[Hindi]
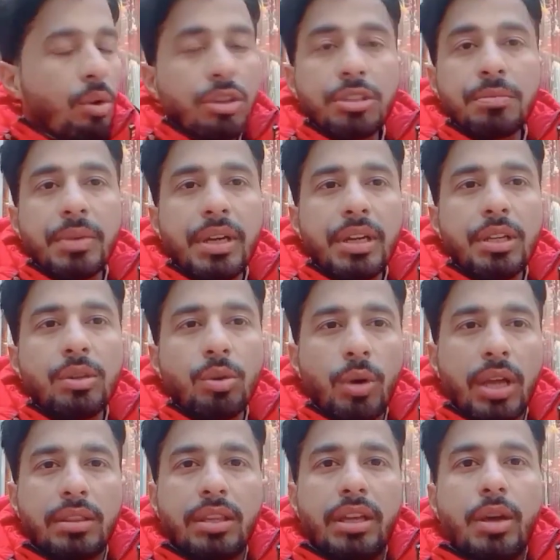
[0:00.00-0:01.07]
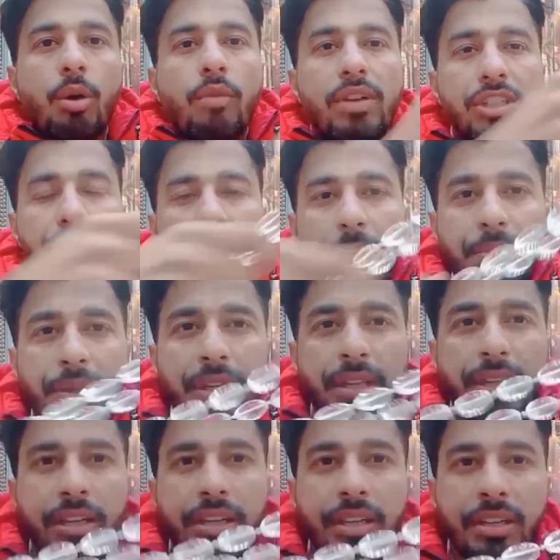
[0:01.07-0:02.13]
और इसमें दो आते हैं ओवल शेप ये
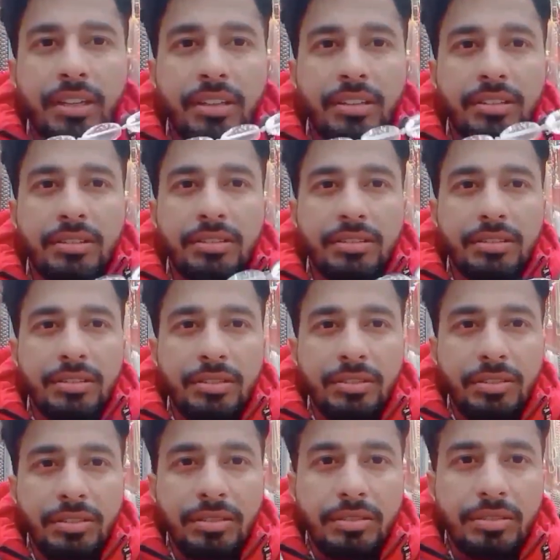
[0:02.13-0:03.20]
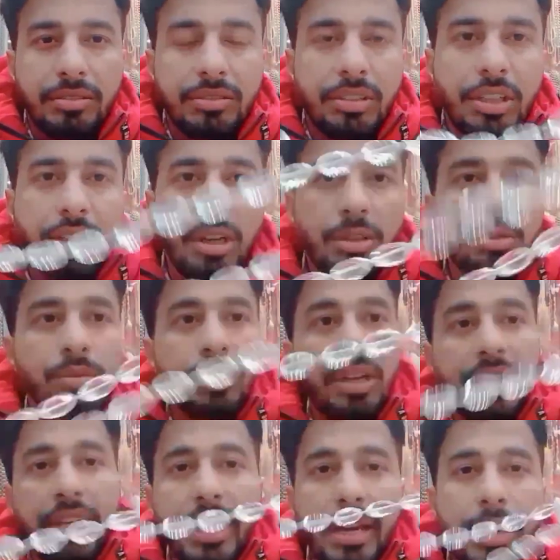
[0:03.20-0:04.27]
देखिए कितना सुंदर
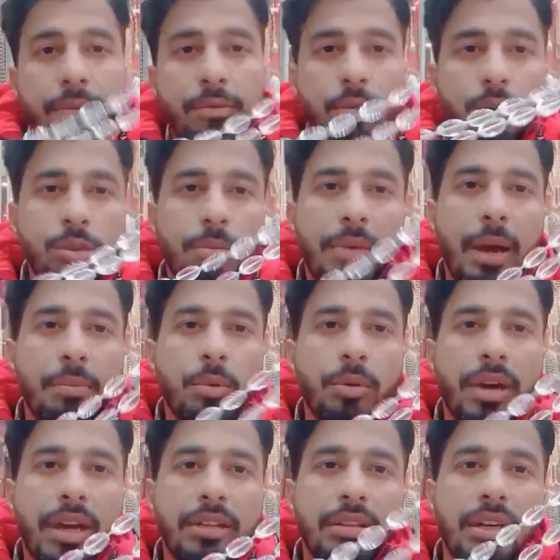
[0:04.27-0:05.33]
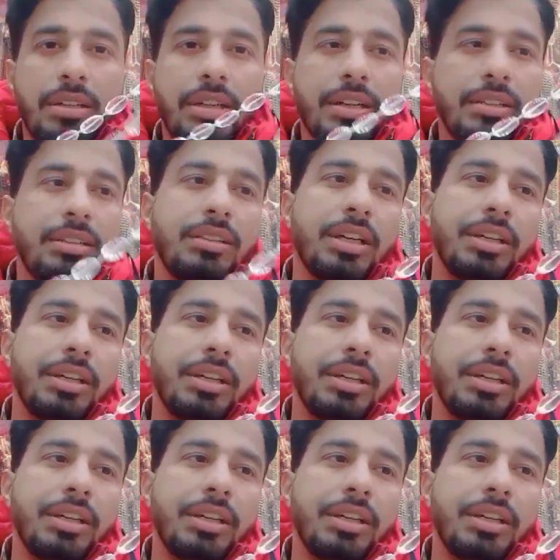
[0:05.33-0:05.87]
है ये है वो जो मैं आपको कह रहा था